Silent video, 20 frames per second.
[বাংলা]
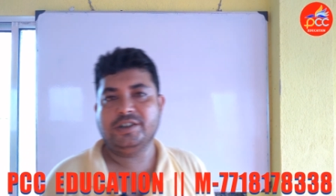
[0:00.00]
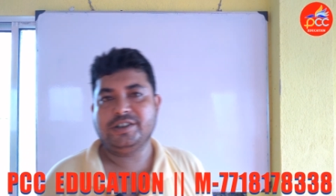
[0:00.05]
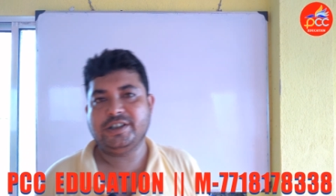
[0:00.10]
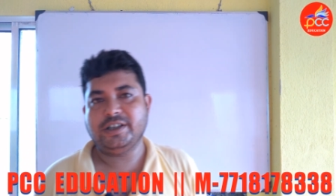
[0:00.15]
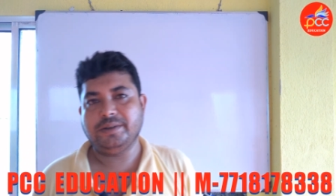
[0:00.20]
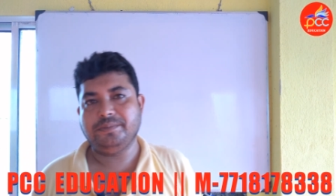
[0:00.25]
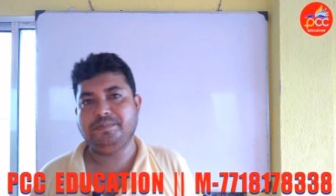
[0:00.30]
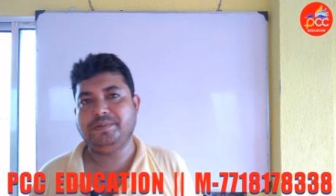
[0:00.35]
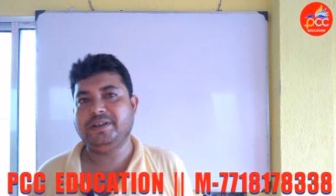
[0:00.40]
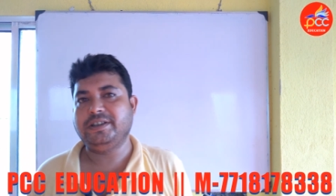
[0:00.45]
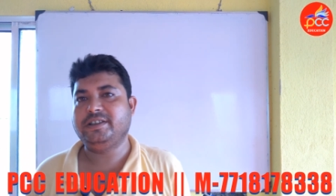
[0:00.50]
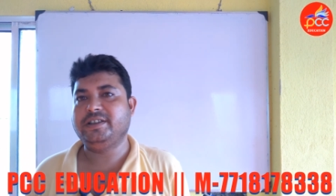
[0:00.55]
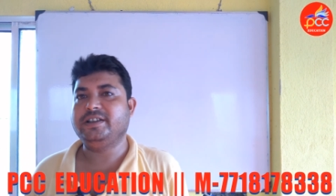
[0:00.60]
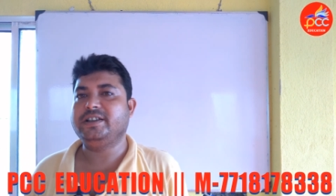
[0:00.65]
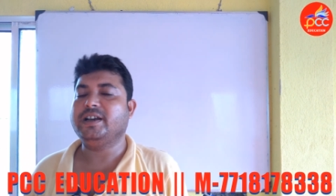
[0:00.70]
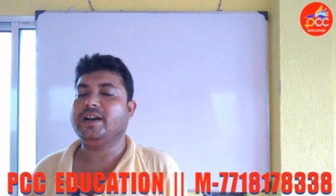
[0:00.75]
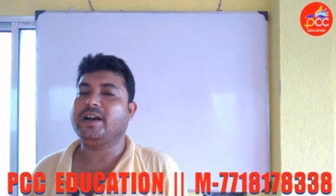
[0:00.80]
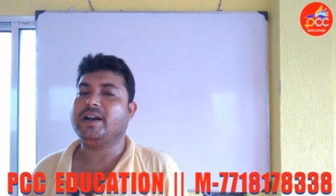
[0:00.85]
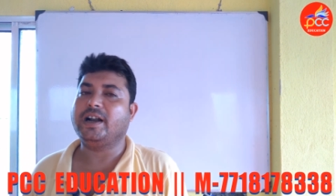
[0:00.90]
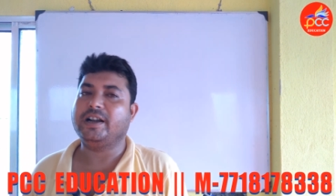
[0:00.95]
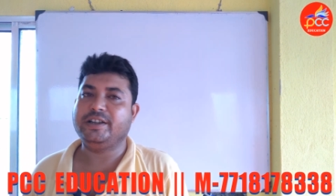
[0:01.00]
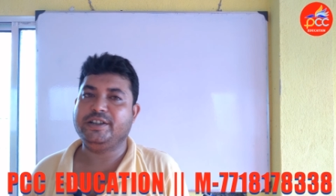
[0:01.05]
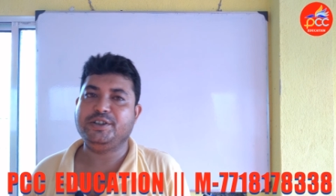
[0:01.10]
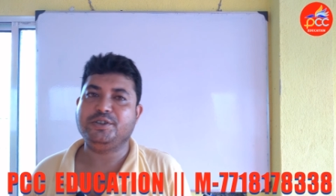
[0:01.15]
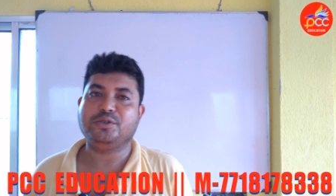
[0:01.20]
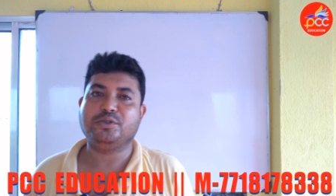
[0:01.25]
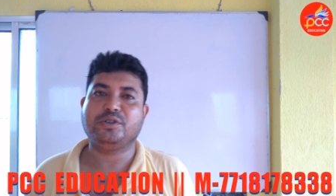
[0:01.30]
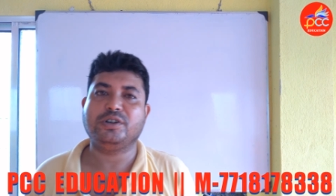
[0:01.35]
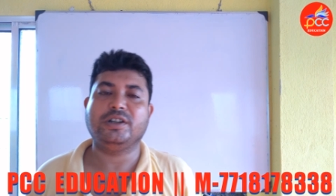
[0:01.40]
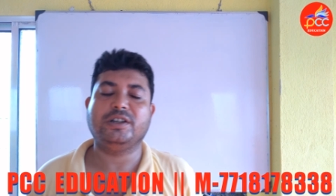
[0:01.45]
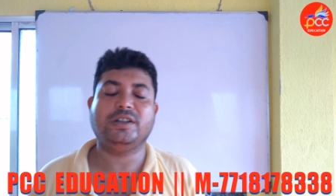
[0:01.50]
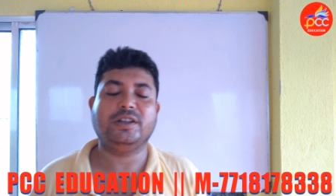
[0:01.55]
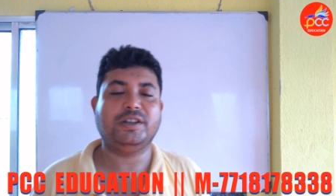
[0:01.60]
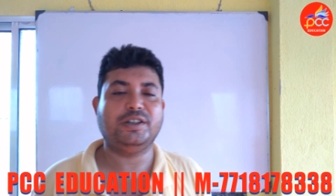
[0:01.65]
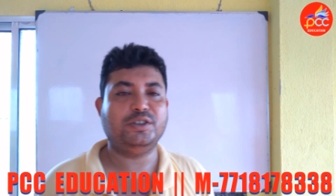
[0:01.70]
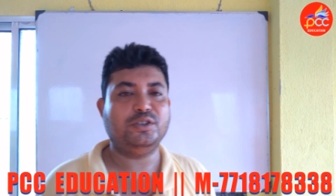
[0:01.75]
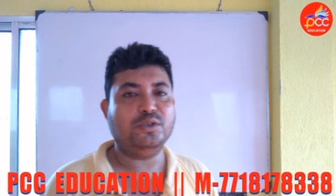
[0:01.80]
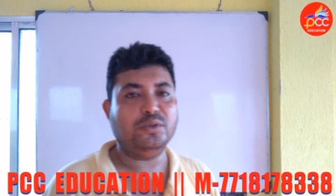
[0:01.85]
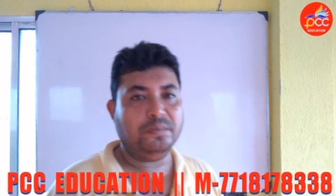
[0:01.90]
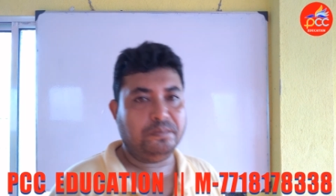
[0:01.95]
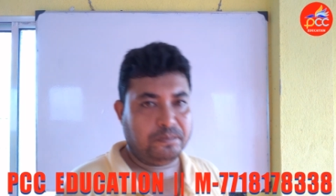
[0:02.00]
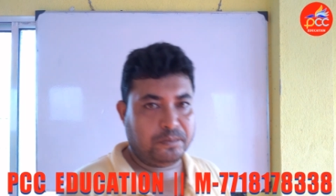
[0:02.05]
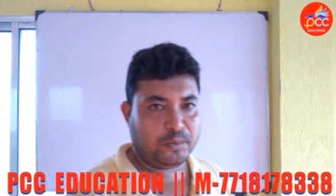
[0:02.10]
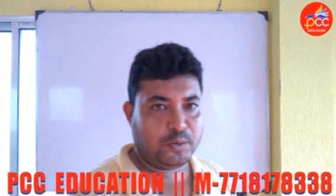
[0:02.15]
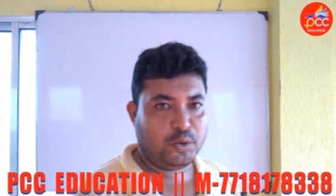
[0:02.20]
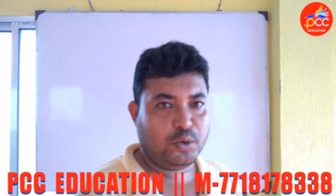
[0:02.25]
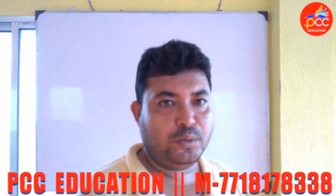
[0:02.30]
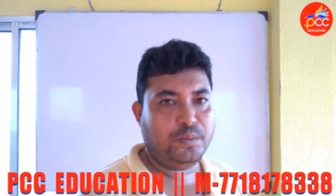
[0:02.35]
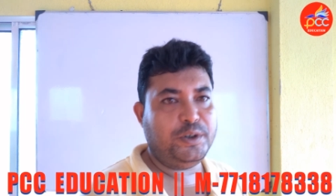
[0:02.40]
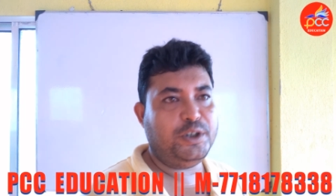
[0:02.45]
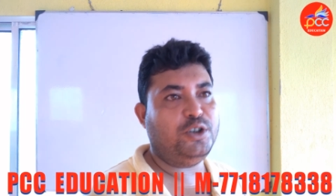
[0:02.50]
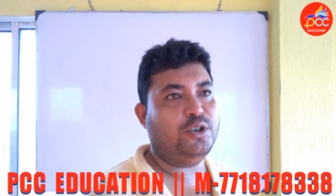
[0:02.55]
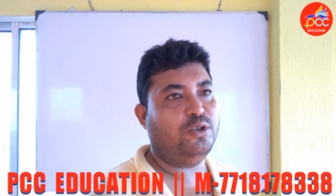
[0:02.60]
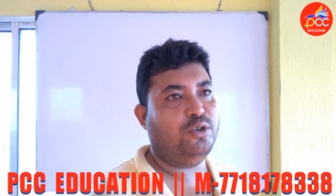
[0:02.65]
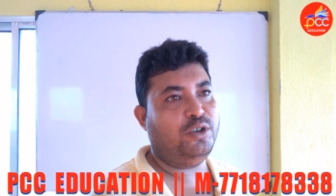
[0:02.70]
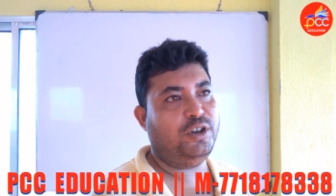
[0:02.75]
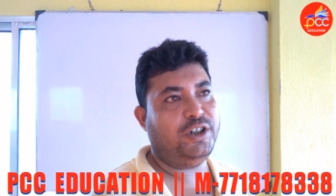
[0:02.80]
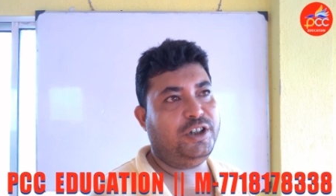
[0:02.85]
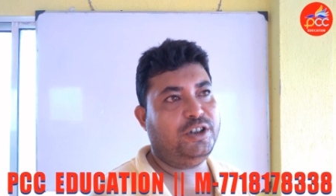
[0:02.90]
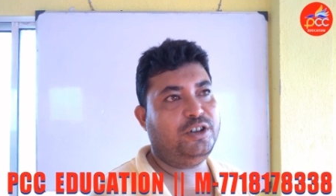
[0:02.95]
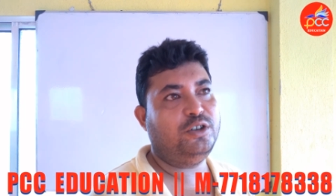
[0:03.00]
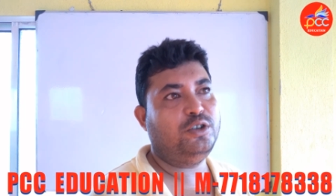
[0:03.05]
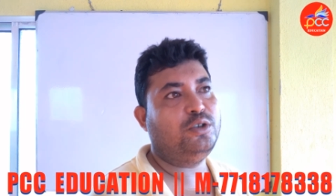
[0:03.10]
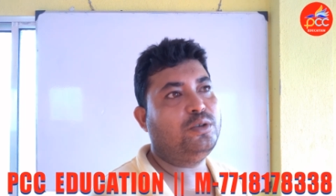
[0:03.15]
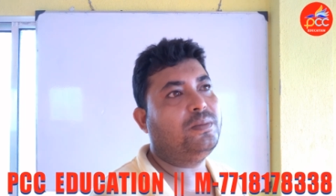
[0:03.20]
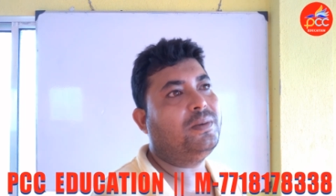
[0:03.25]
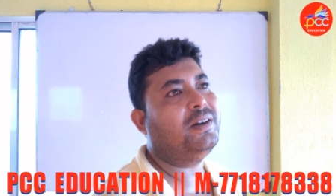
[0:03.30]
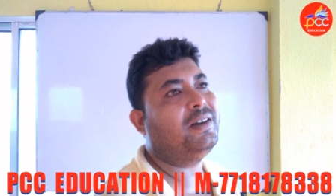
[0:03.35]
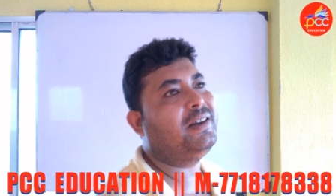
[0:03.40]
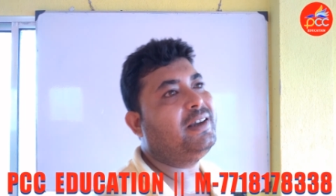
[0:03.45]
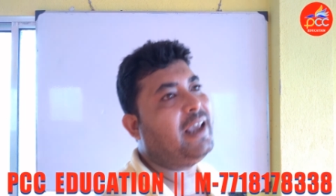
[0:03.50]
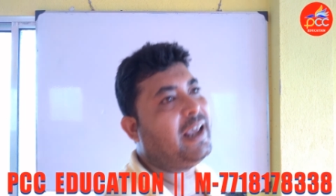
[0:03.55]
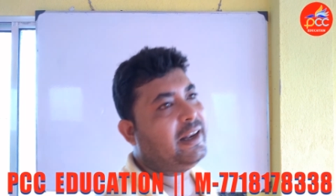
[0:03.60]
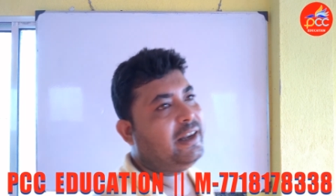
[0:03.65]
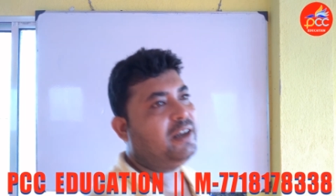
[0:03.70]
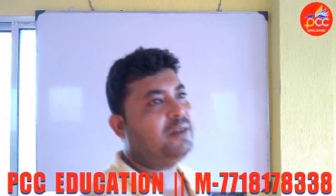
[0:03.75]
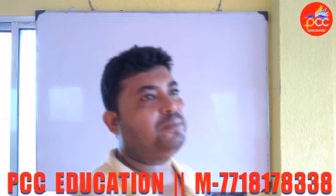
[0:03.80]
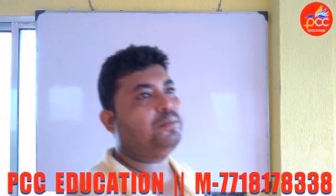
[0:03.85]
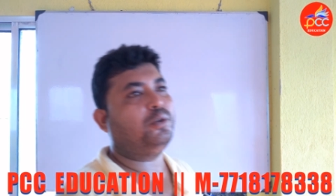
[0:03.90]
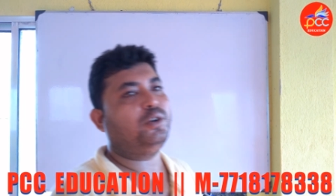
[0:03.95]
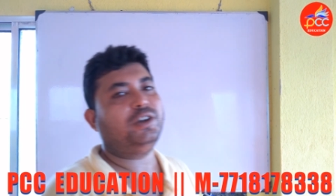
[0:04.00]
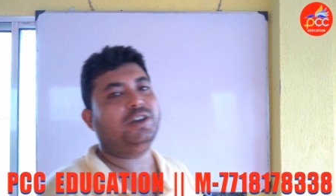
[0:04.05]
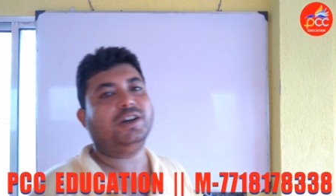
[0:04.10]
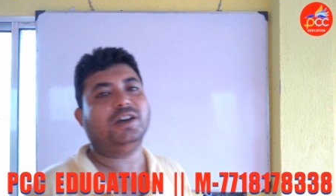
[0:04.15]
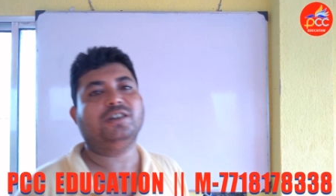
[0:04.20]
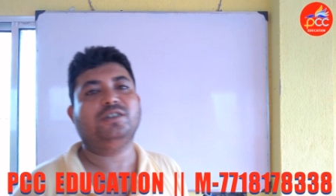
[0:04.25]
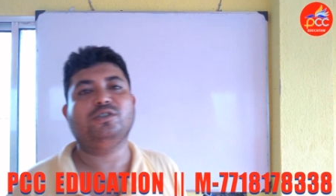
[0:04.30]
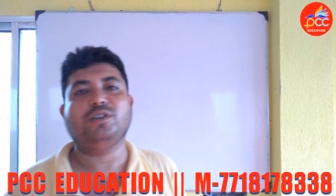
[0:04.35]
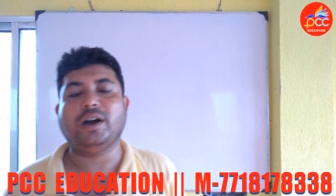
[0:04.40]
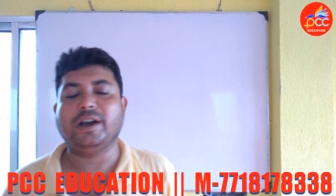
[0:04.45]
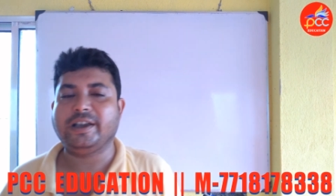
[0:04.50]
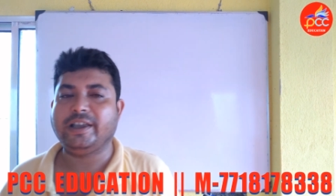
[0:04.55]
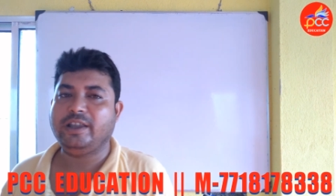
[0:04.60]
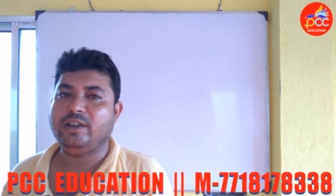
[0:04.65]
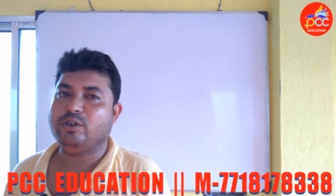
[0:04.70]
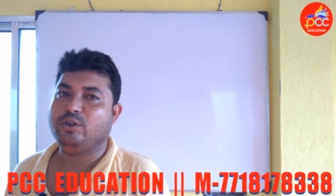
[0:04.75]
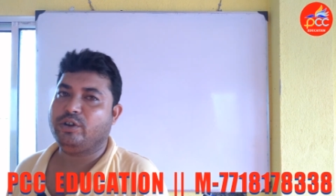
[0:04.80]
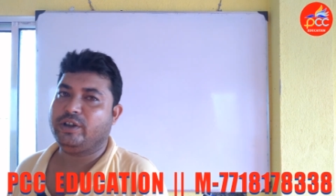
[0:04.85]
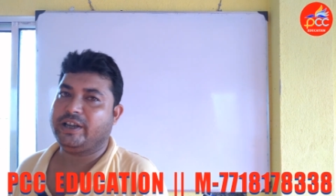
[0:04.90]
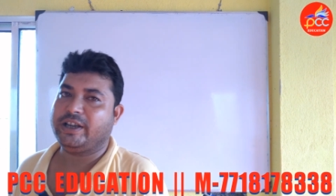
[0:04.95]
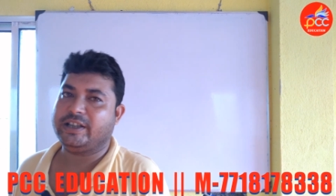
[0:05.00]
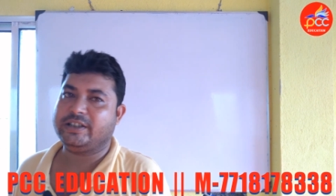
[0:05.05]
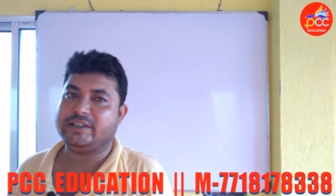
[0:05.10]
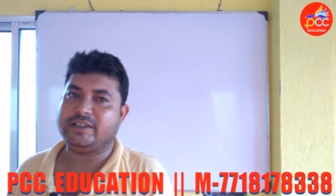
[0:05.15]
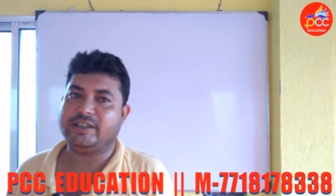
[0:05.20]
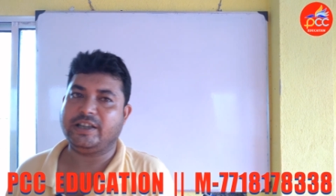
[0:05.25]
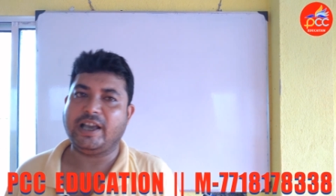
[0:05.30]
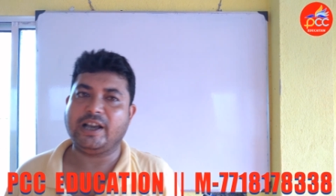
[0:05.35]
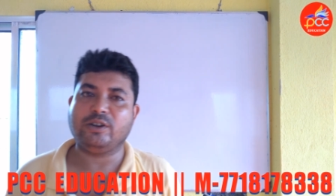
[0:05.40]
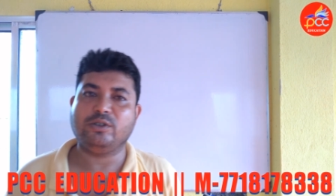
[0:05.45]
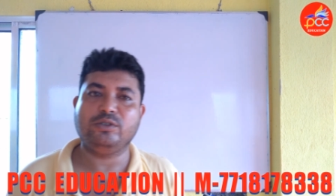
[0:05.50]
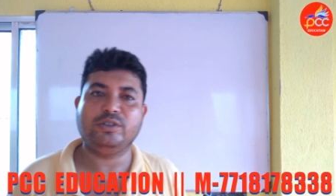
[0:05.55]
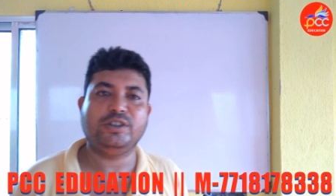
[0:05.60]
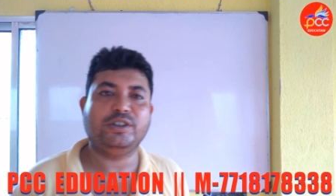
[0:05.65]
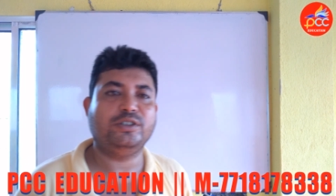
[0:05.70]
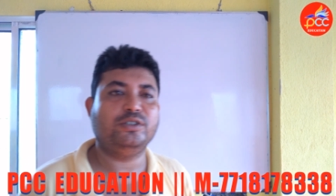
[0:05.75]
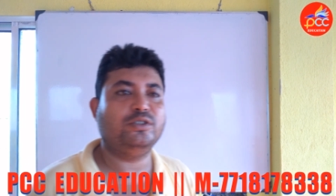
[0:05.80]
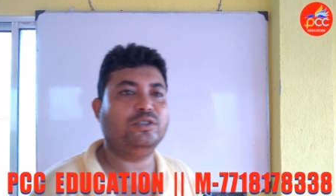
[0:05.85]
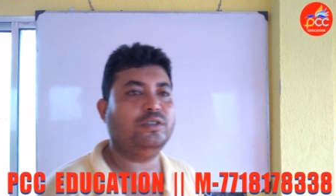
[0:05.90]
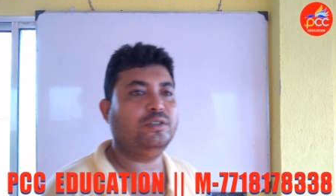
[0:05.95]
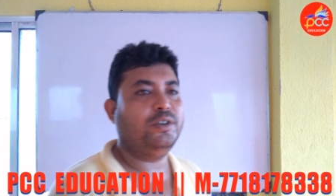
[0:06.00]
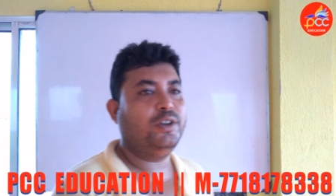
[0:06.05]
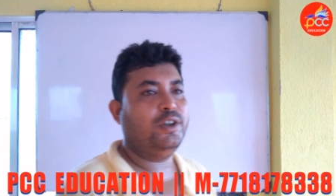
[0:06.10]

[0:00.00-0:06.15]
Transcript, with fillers: সেই ভীতিটা কাটিয়ে ওঠাটা কিন্তু খুবই জরুরি তোমার জ্ঞানের পরীক্ষা তো আগেই হয়ে গেছে এখন কিন্তু